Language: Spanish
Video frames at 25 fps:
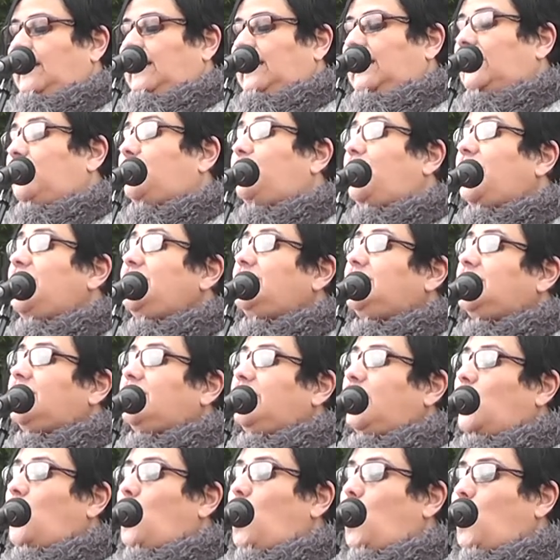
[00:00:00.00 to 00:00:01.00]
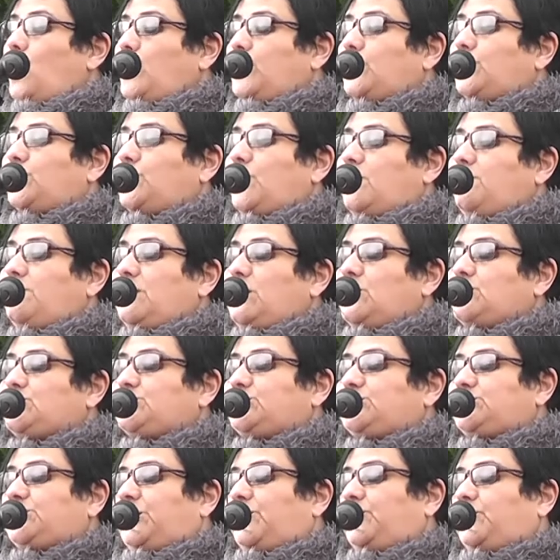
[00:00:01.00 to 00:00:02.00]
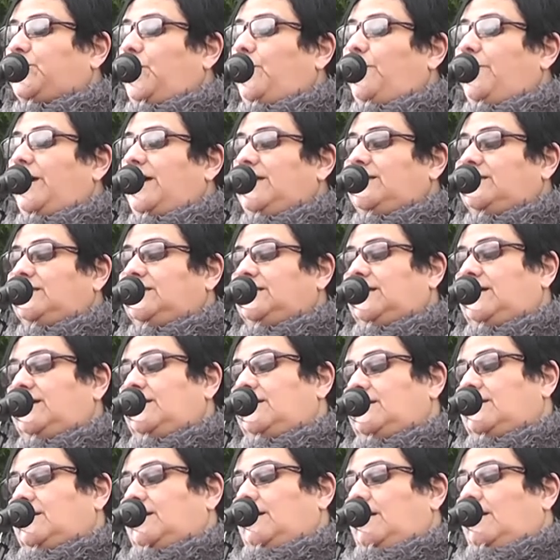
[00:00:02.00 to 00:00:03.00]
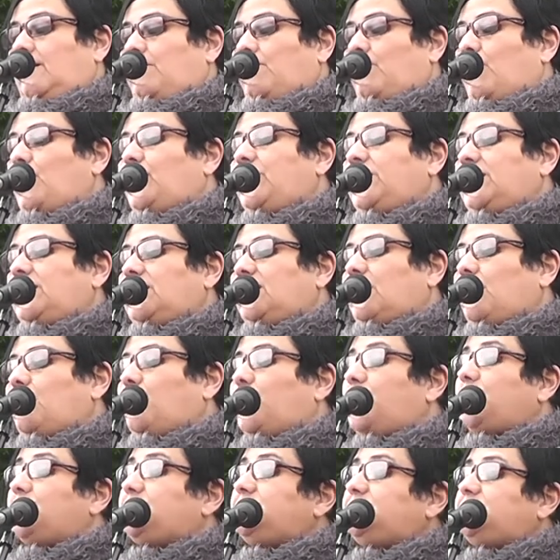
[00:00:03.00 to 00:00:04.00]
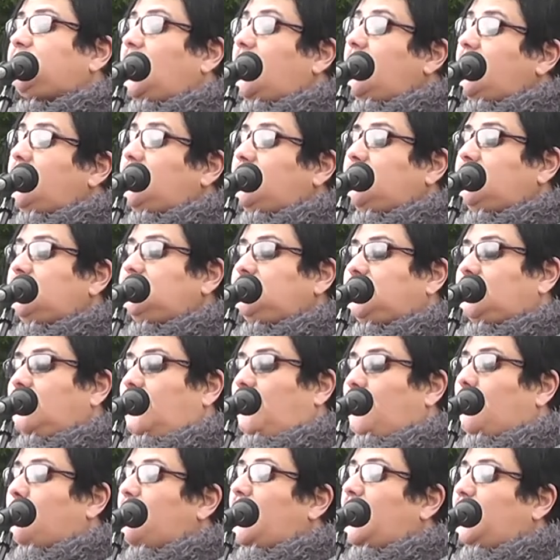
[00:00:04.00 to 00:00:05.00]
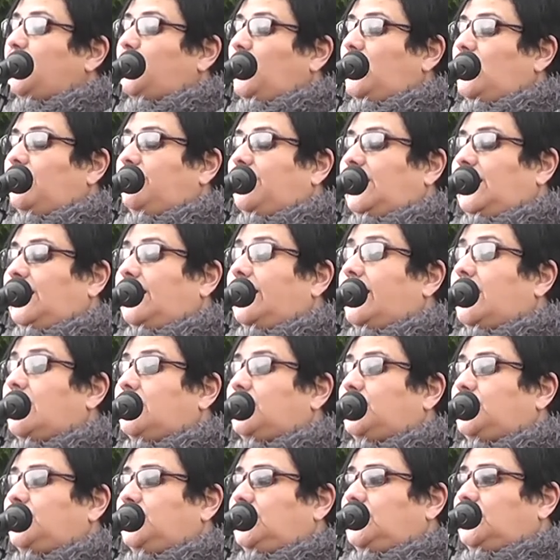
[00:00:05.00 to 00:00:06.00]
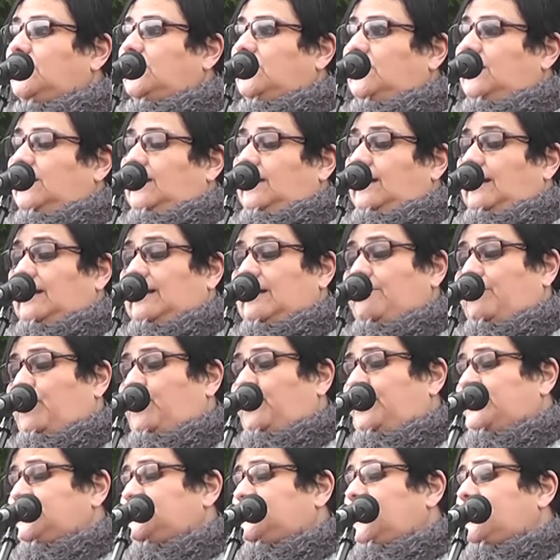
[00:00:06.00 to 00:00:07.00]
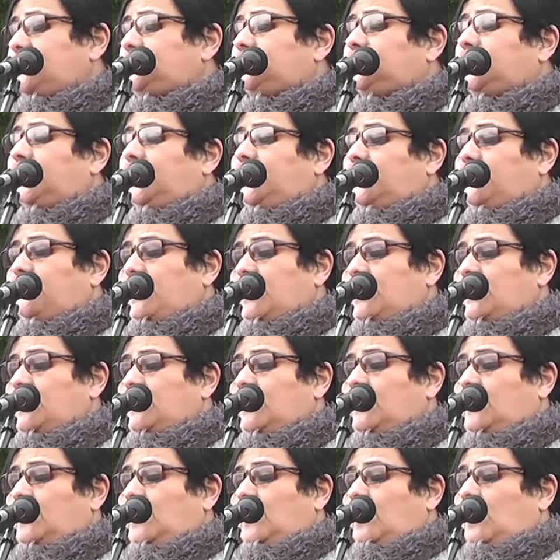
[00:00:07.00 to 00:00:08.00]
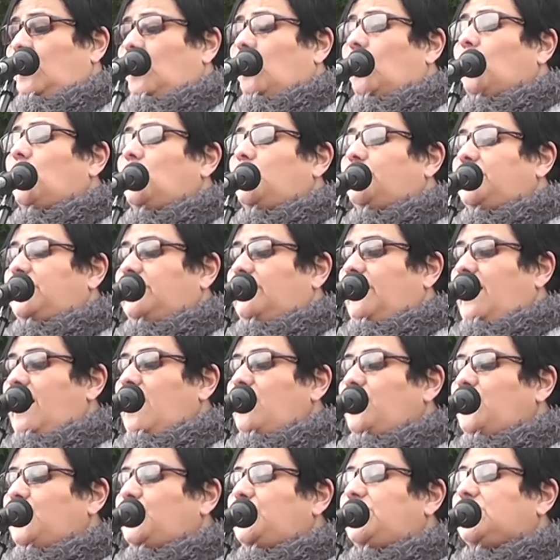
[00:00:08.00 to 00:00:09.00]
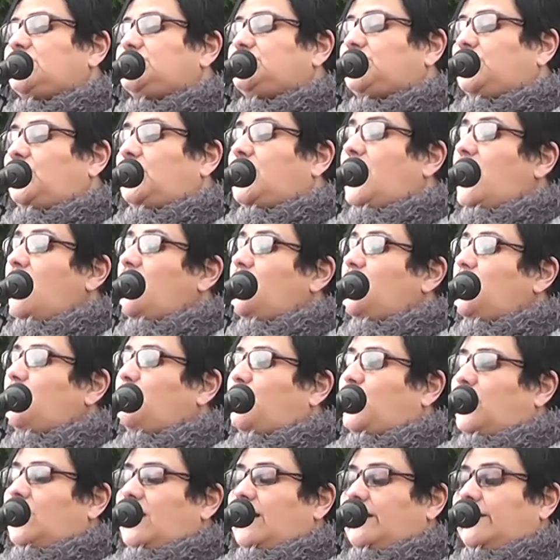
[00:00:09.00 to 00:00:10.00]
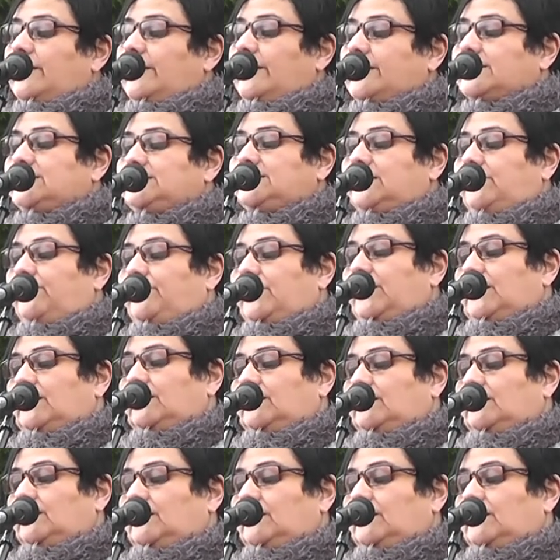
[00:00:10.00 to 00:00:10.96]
El 20 de junio de 1820, Moría en Buenos Aires Manuel Belgrano, en la pobreza extrema, olvidado y asolado por la guerra civil.